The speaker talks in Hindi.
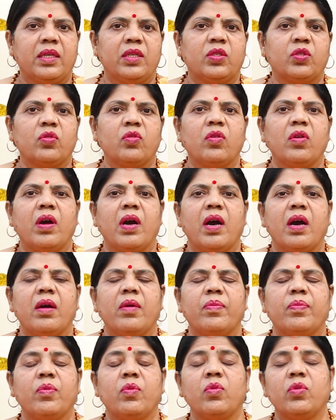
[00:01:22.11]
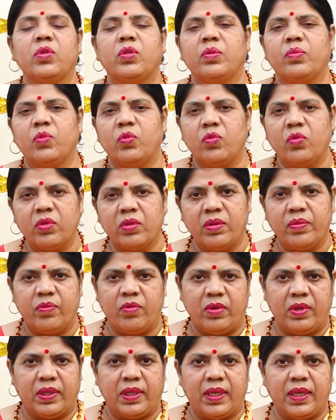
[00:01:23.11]
इसको अभुज मुहूर्त
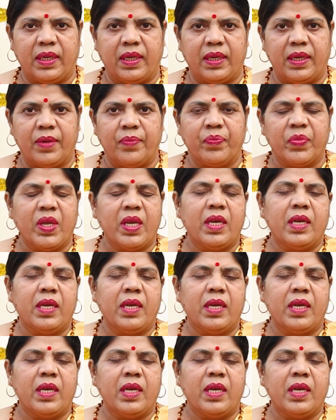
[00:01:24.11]
बोलते हैं